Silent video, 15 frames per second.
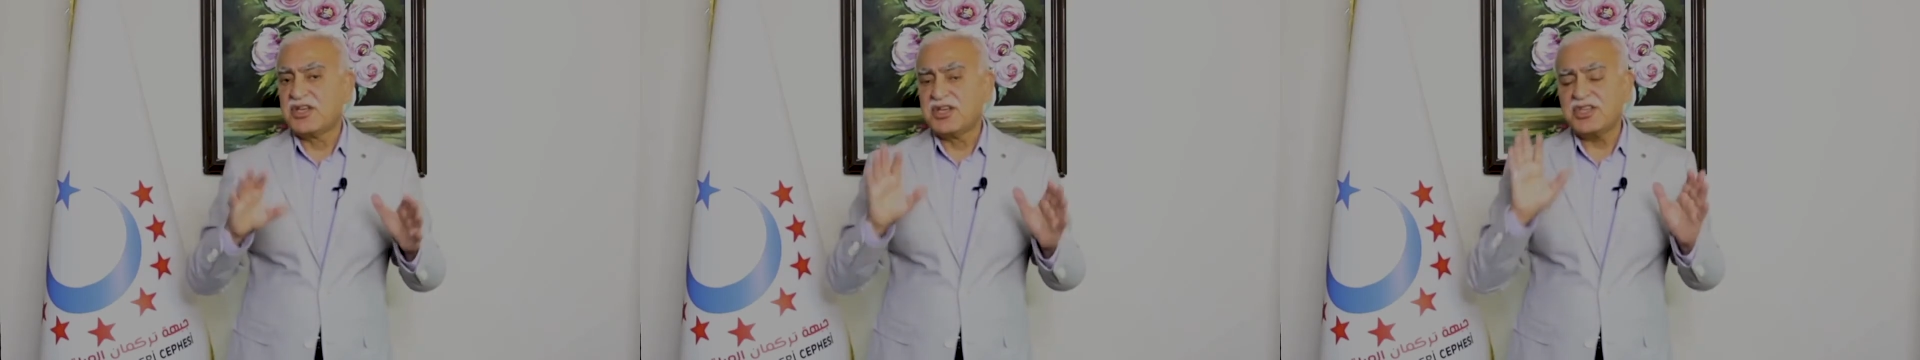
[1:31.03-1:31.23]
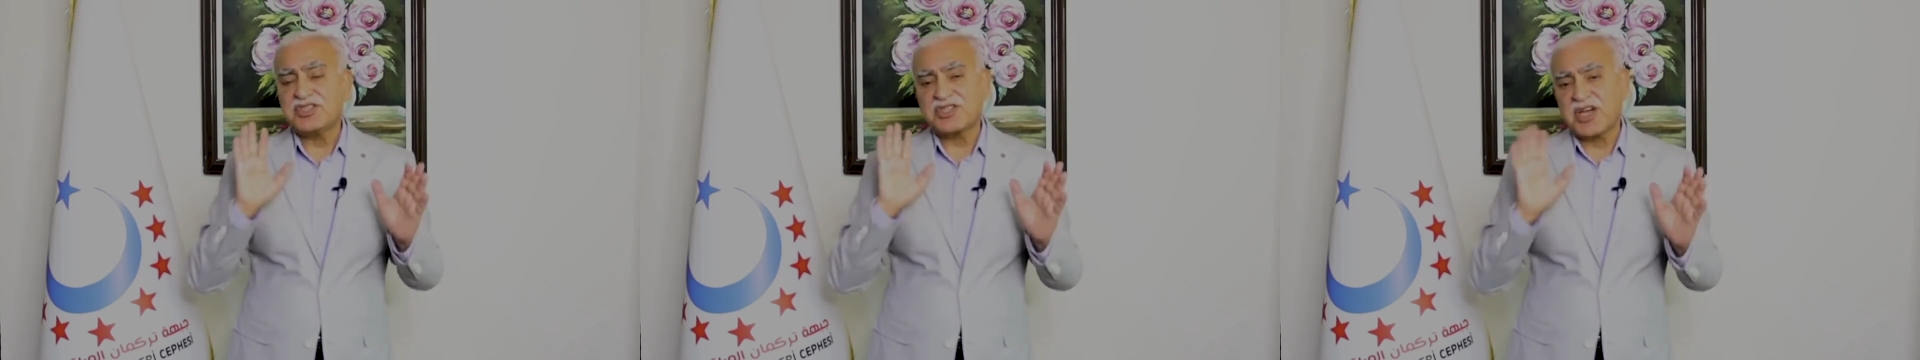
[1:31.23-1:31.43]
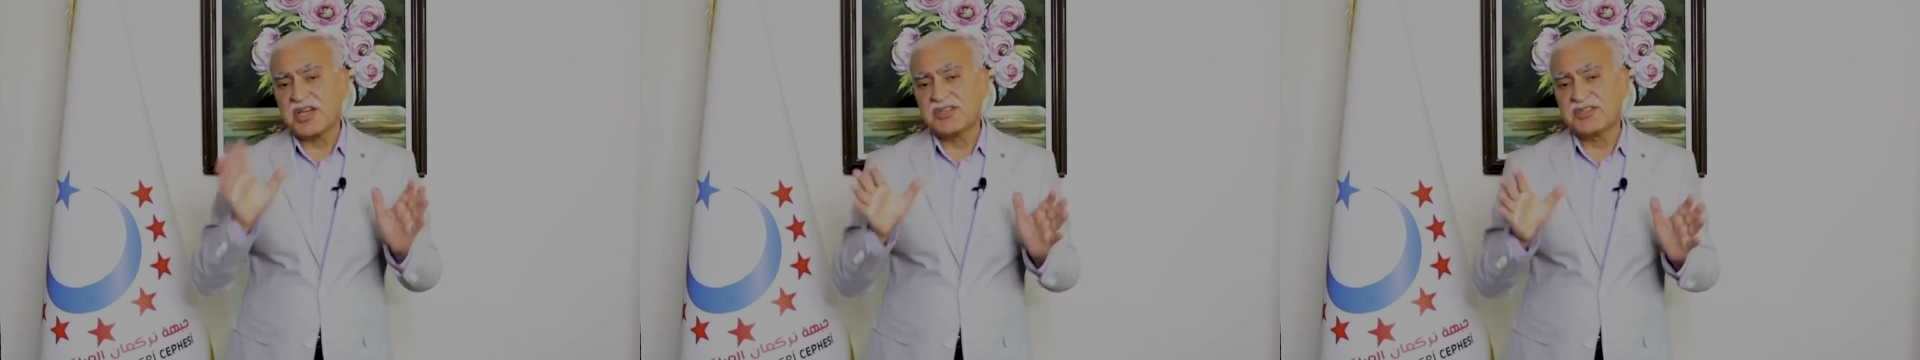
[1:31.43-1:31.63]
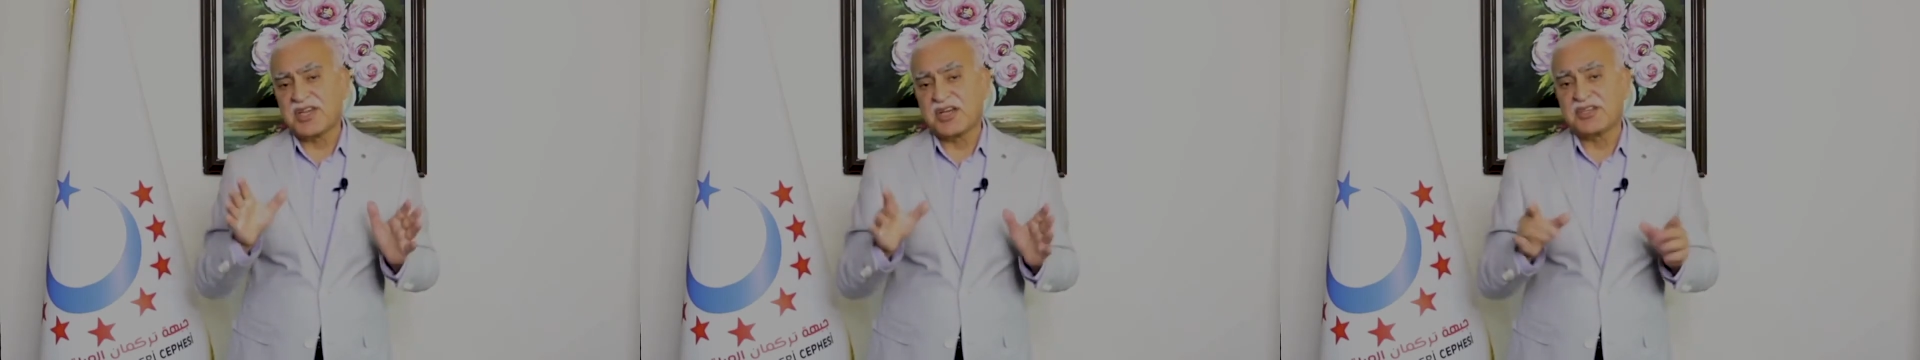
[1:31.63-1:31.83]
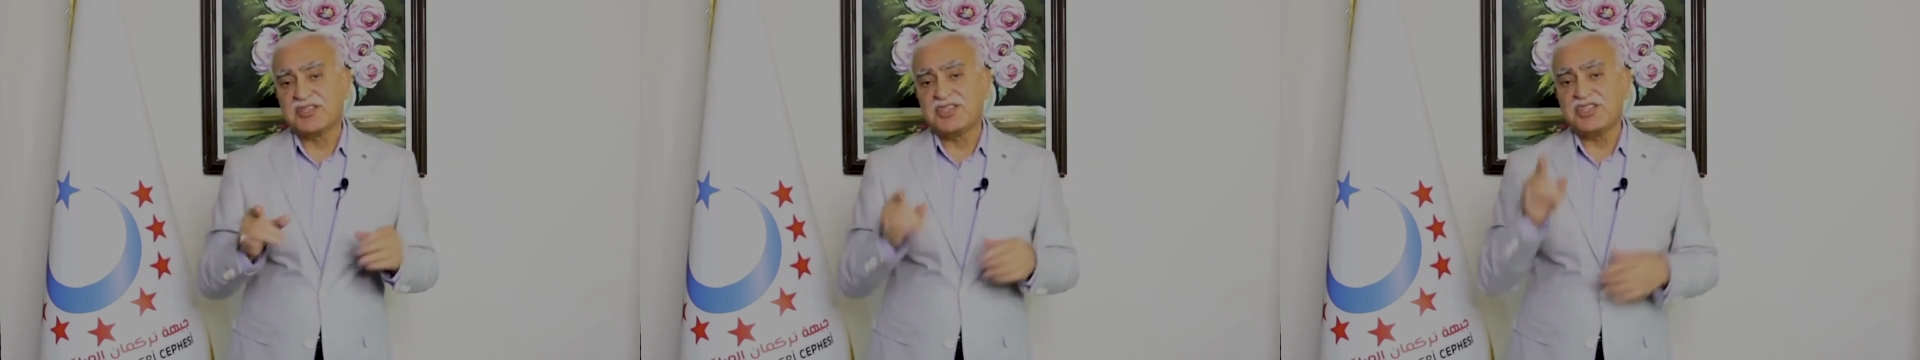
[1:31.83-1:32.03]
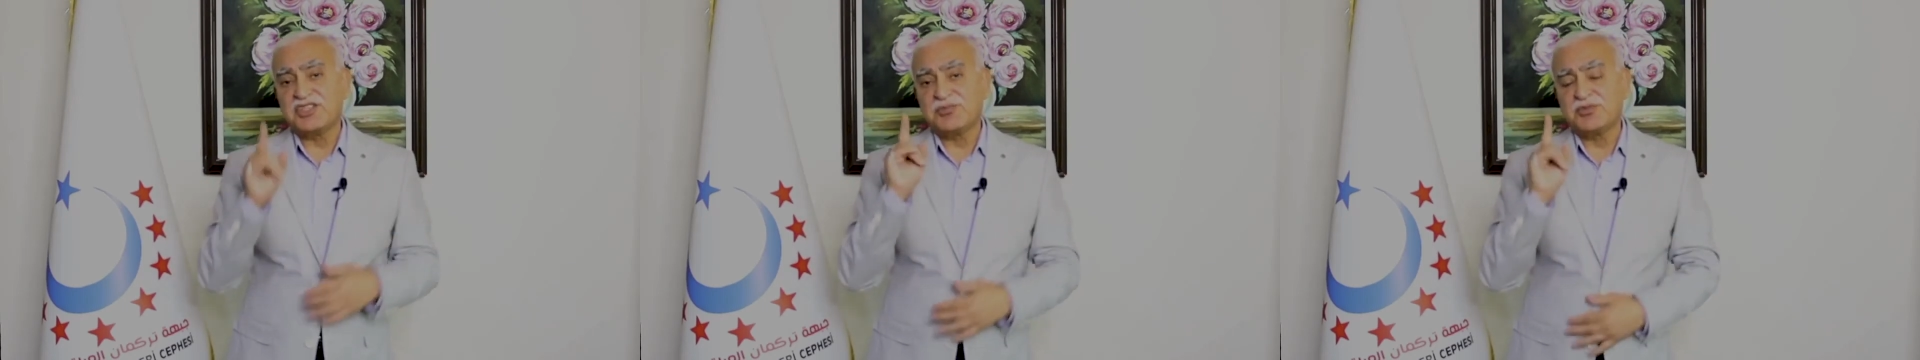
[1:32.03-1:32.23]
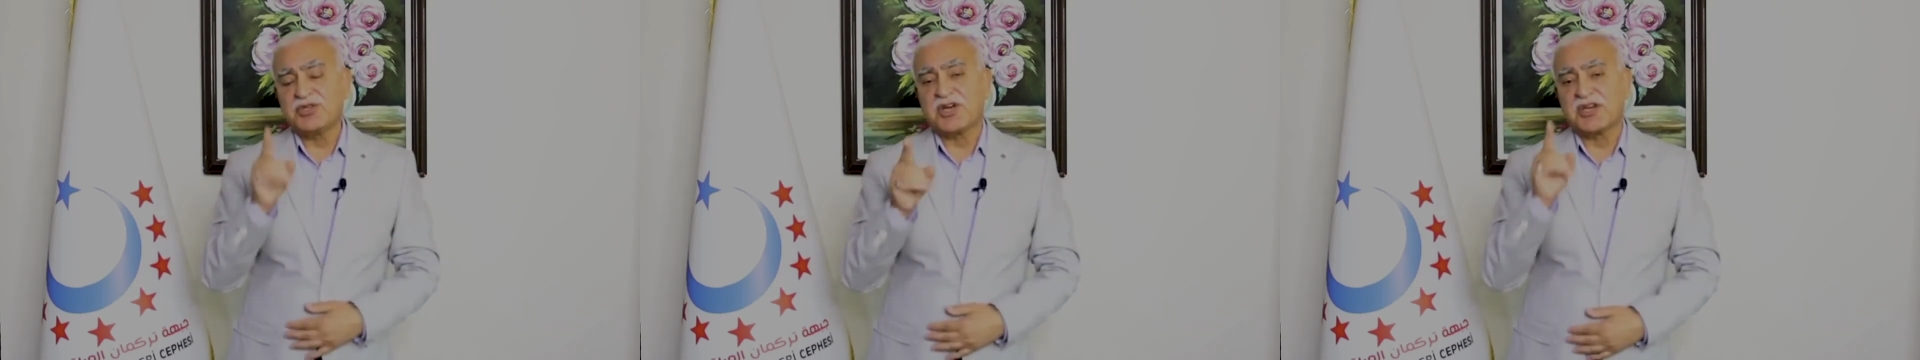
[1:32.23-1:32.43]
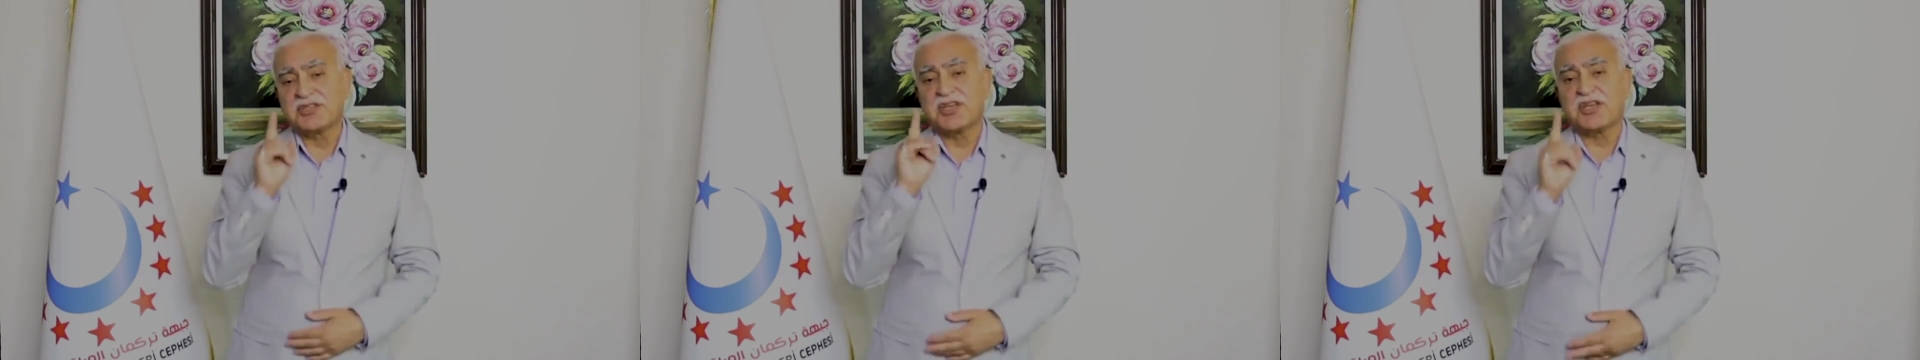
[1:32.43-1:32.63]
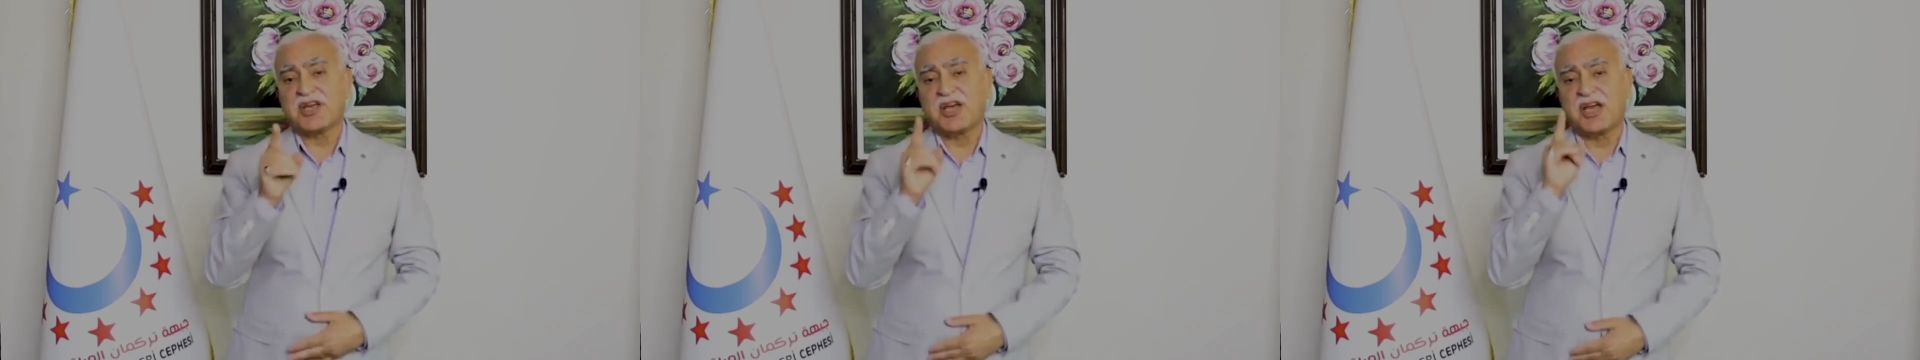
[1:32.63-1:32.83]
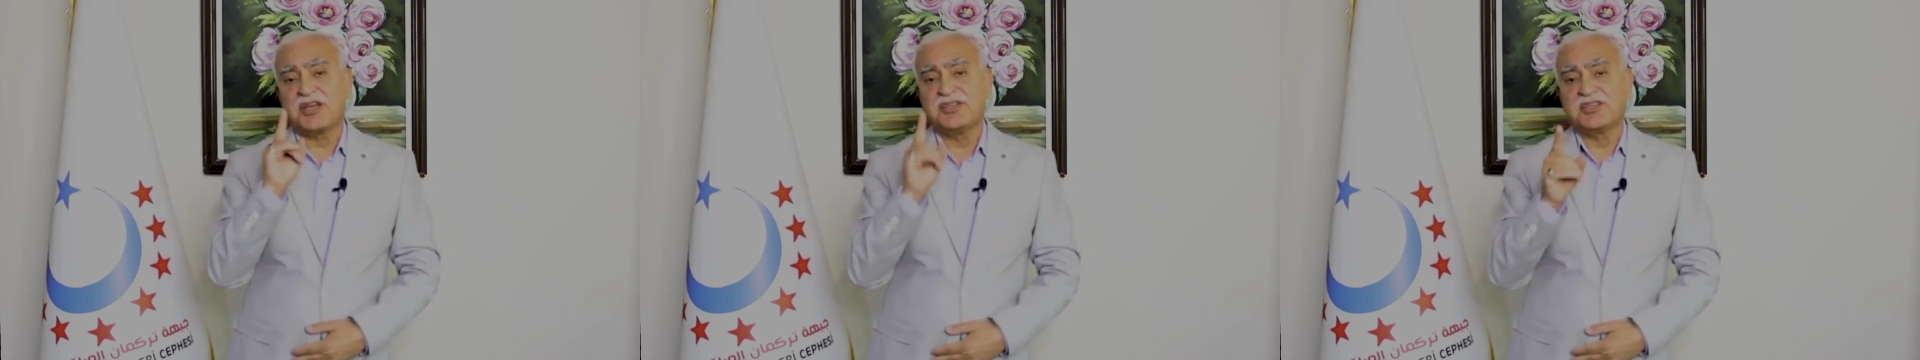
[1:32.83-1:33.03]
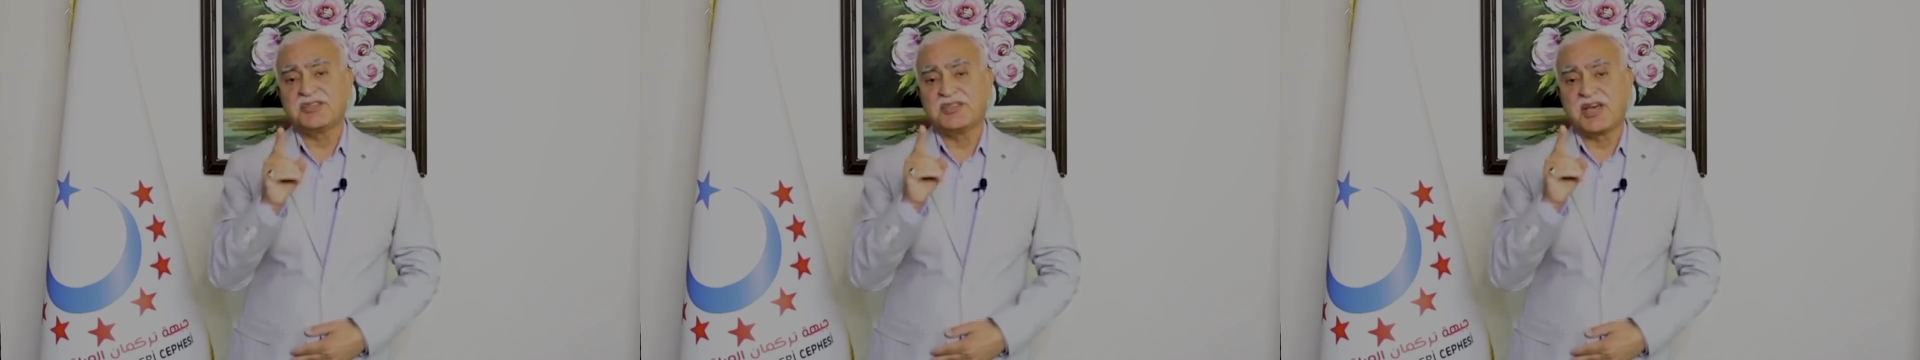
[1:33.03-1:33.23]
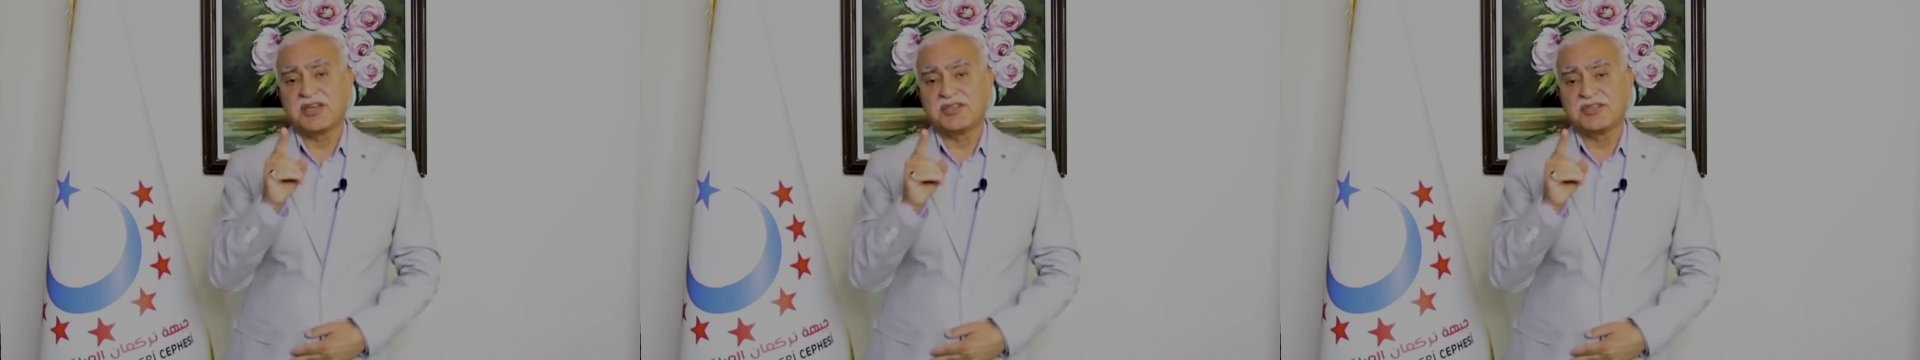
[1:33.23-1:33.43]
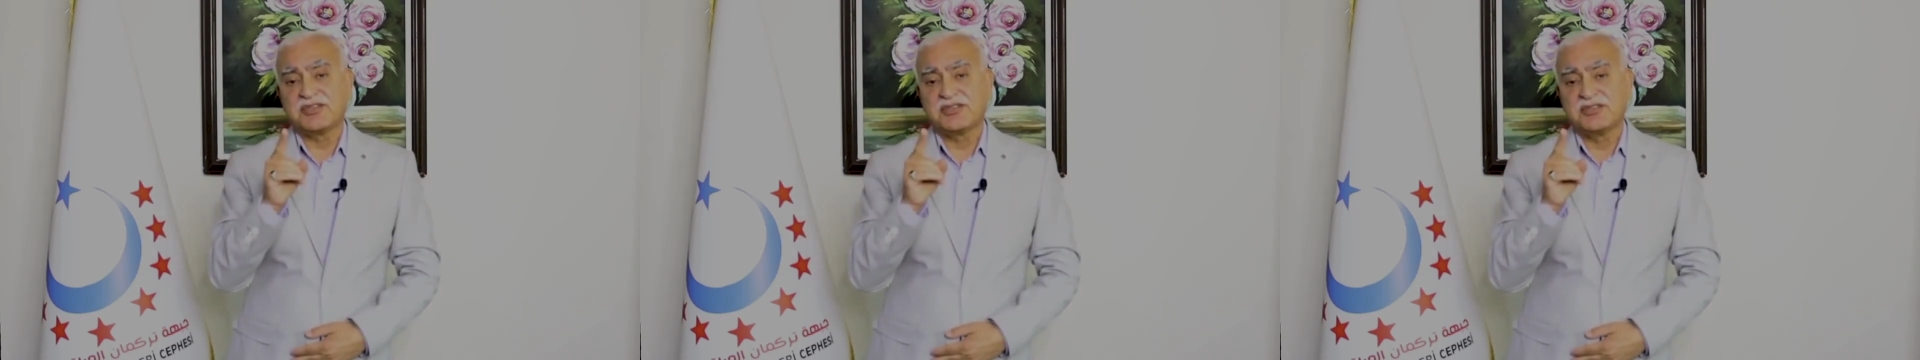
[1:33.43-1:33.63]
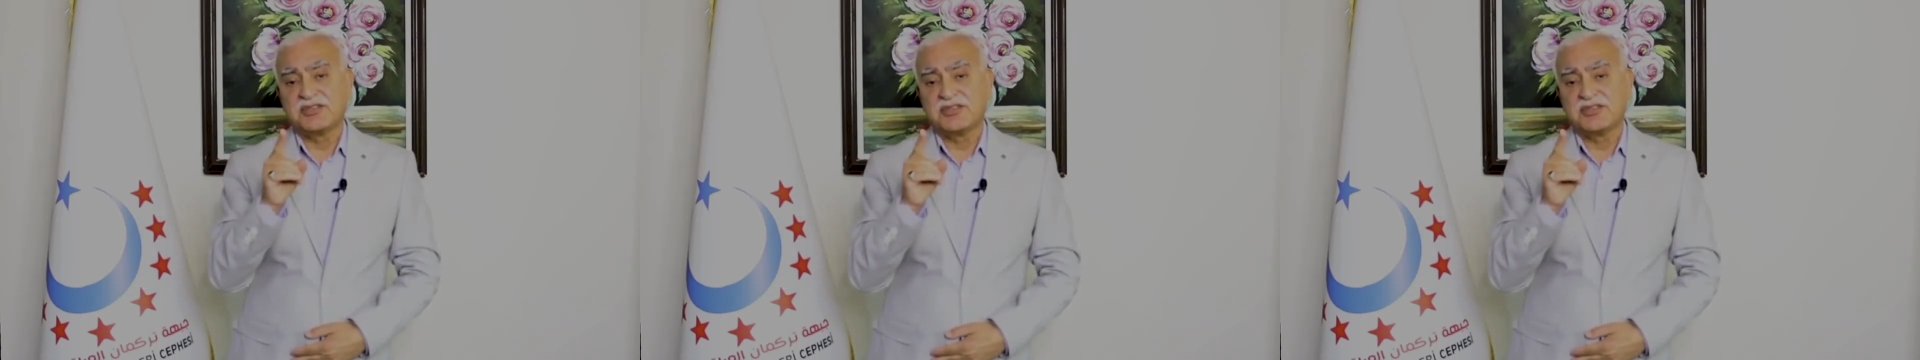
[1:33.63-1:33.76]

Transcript: Hiç aynı dergi, hiçbir aday aynı dergi.